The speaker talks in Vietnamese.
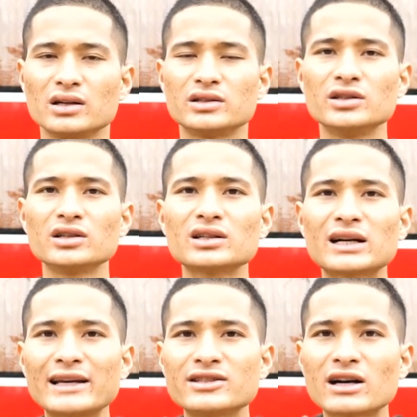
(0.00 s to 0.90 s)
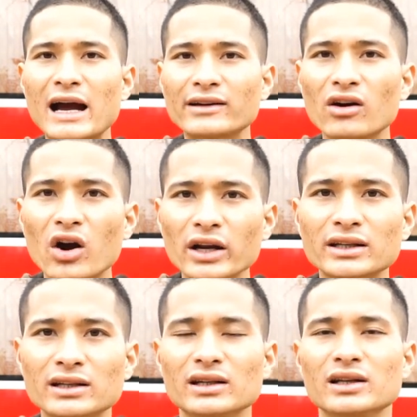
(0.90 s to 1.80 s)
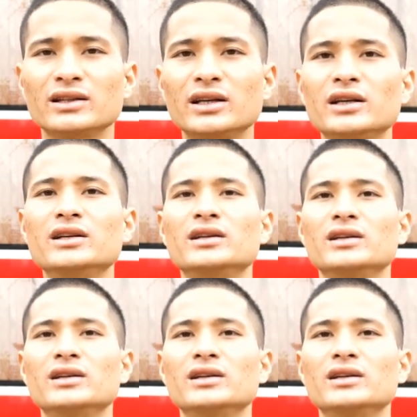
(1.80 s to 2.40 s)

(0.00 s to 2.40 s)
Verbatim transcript: những cái dự án hot thì